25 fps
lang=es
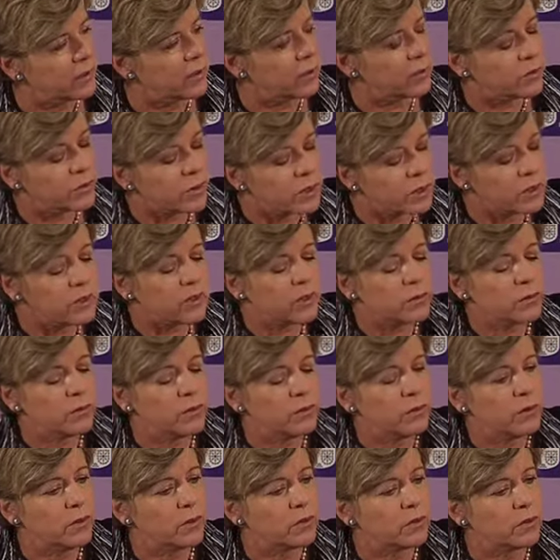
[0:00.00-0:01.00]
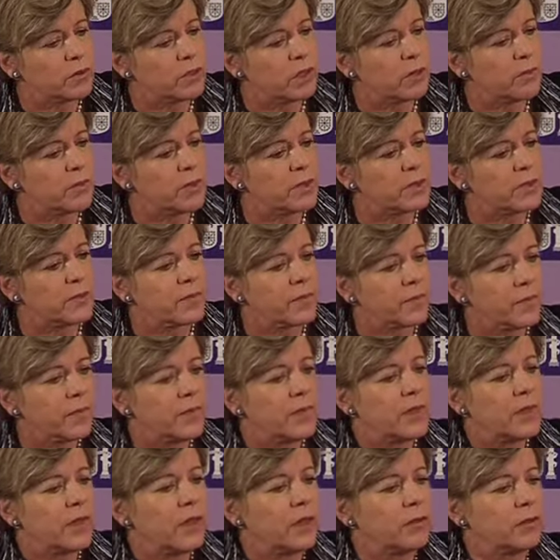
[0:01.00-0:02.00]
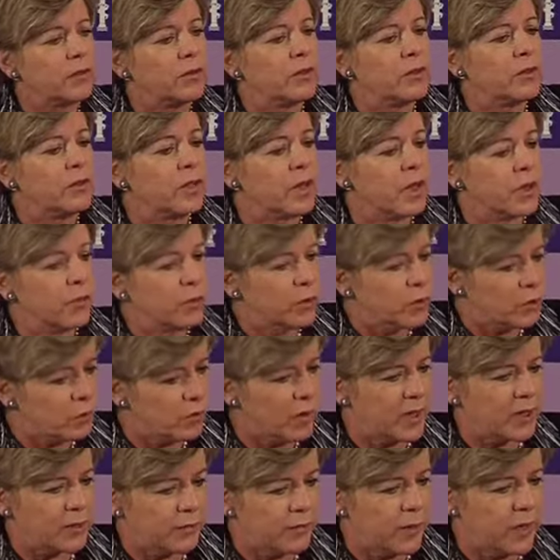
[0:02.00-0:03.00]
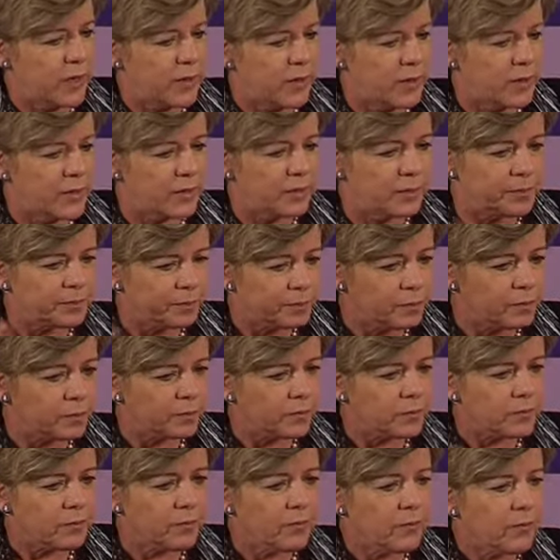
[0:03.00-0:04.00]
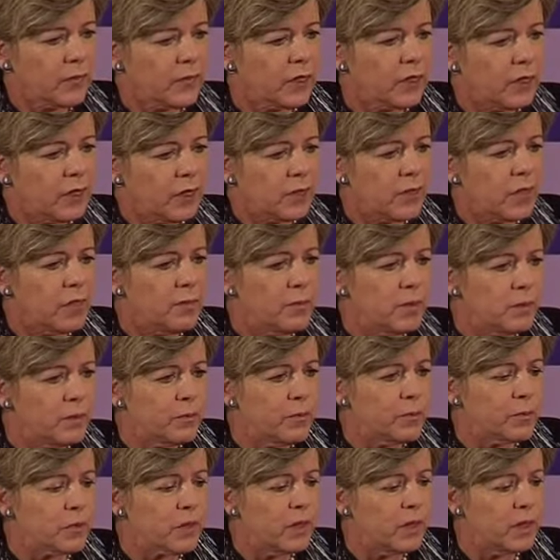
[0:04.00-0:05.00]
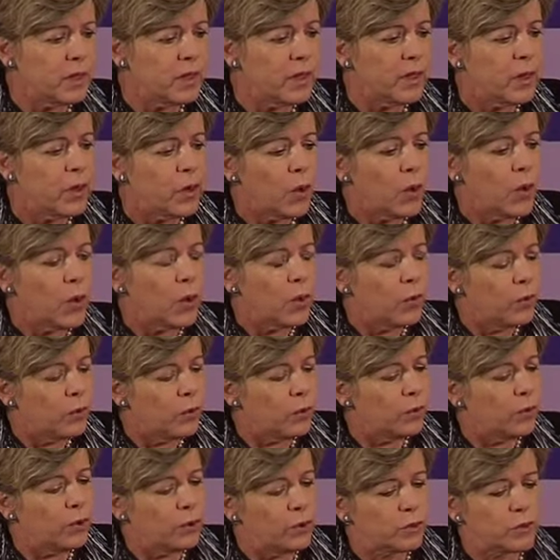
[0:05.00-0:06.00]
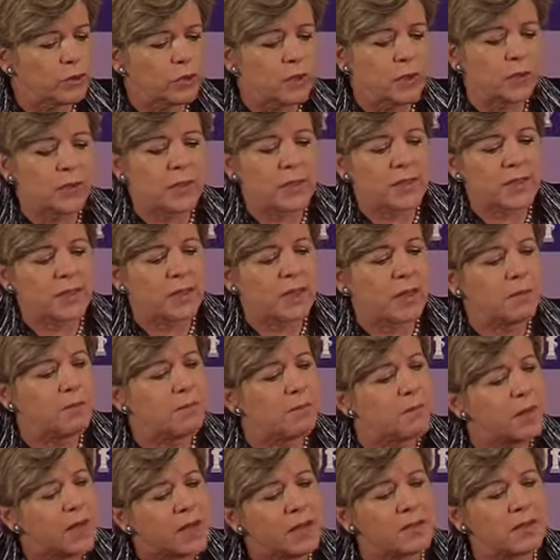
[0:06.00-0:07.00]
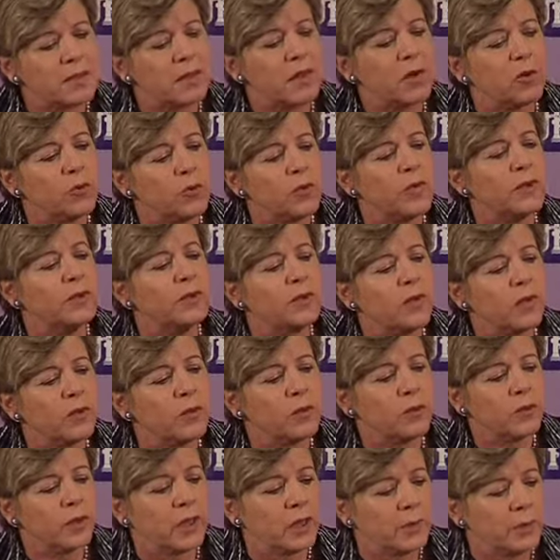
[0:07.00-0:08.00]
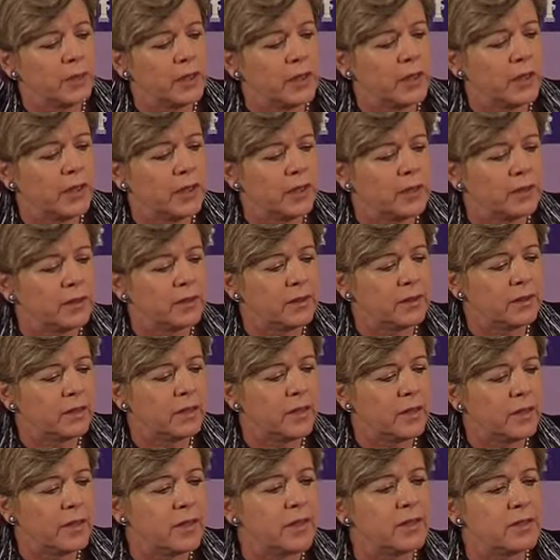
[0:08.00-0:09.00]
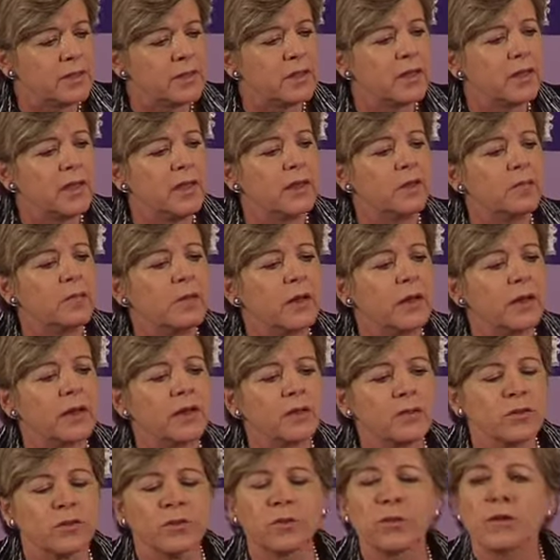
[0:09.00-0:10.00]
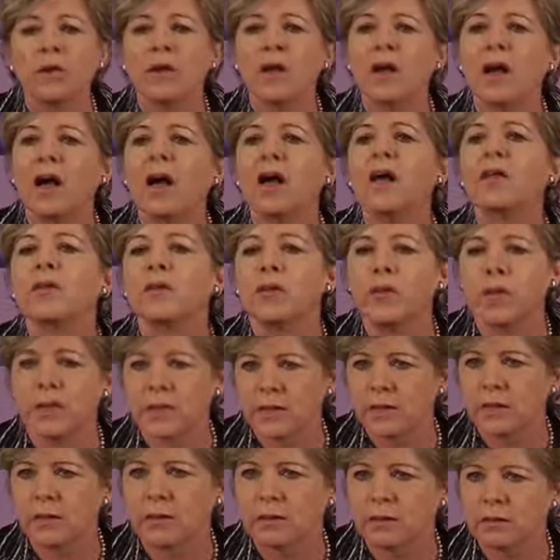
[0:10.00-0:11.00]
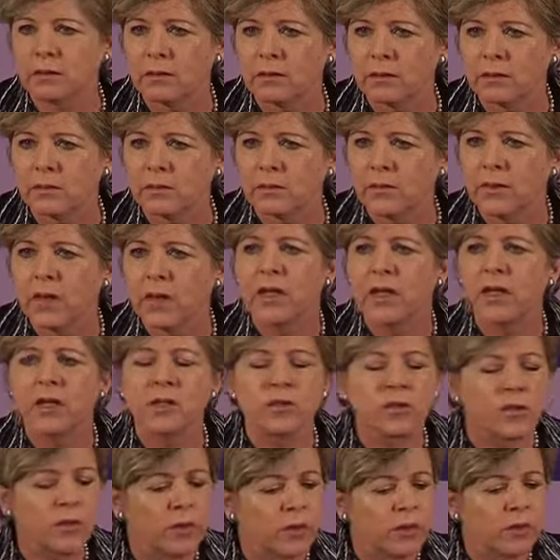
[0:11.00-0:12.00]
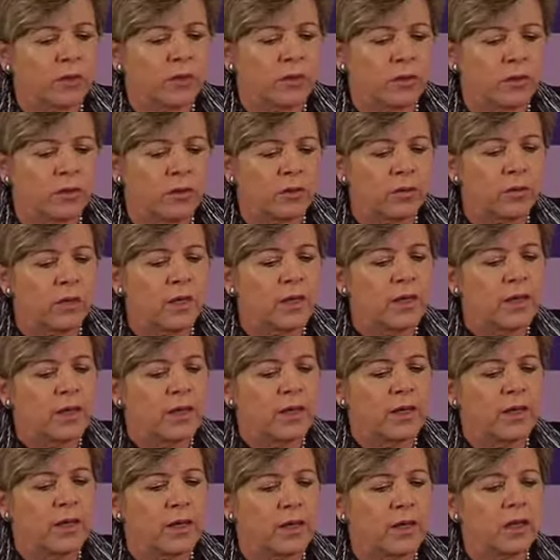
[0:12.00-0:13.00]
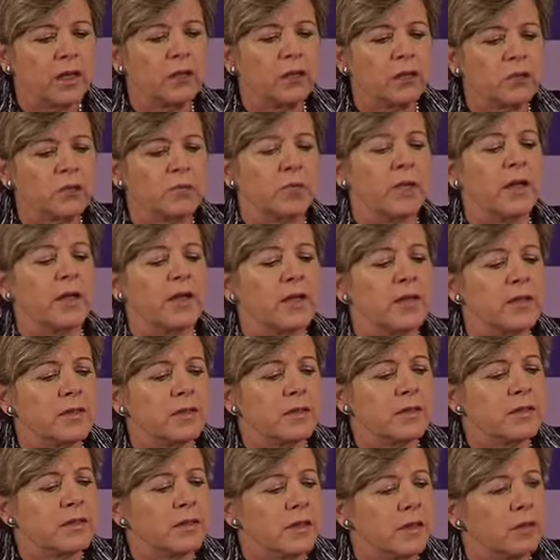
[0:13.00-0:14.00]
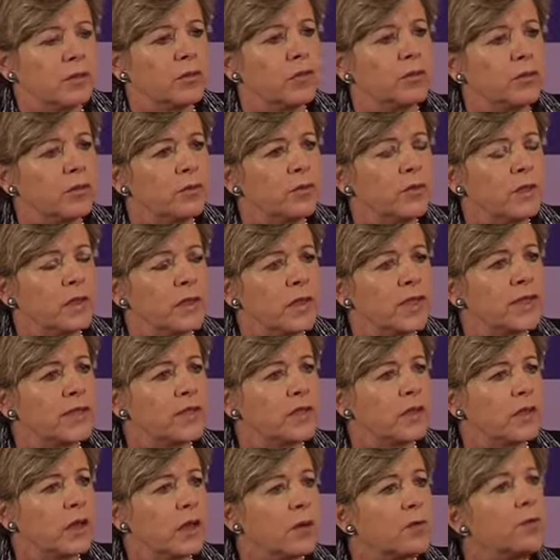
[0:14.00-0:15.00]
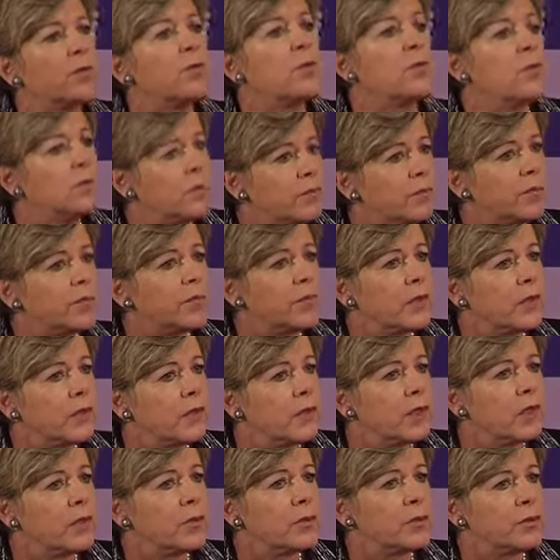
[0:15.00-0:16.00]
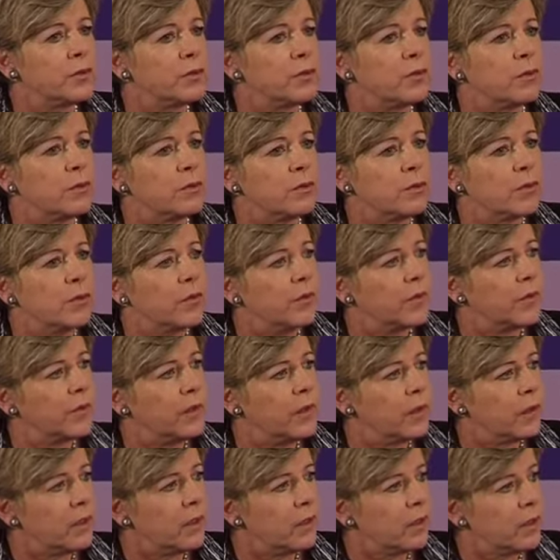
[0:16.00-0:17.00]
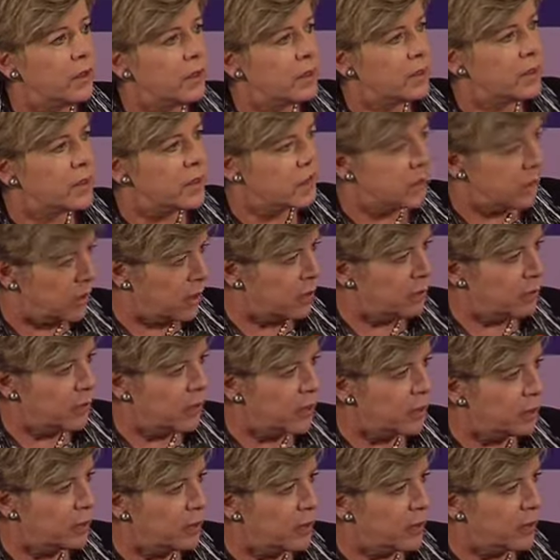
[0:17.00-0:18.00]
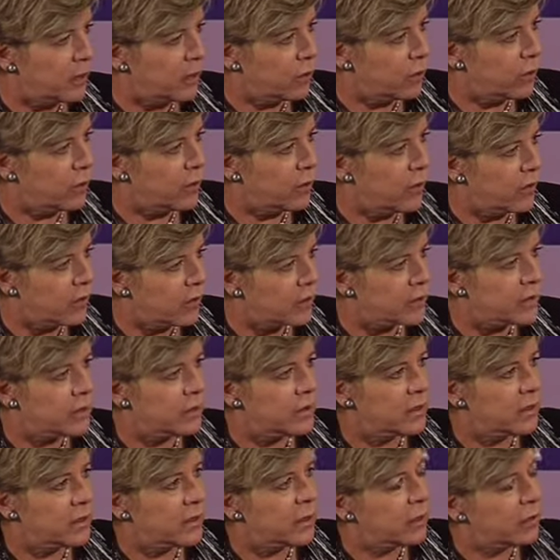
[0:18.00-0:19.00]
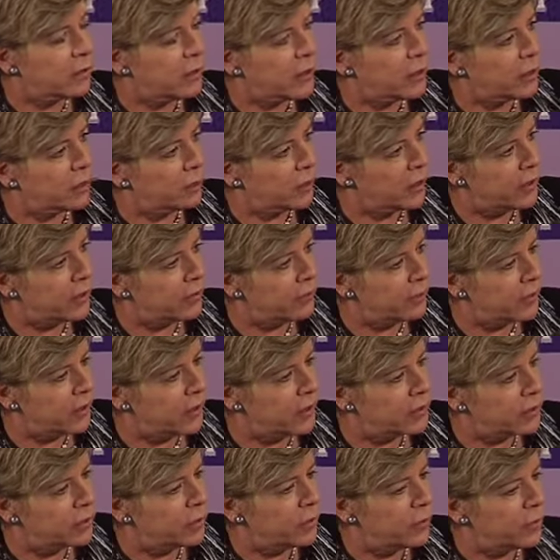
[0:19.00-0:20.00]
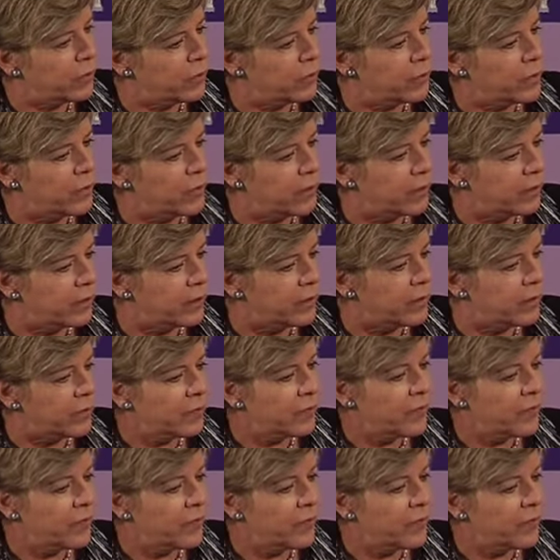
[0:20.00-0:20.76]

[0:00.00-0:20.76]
Entonces, este es uno de los temas en donde tenemos más fallas. Aquí vemos que uno de los temas que más ha aumentado en América Latina es el embarazo adolescente, y sobre todo en aquellos países en donde es tabú el uso de sistemas para cuidarse, para planificación familiar.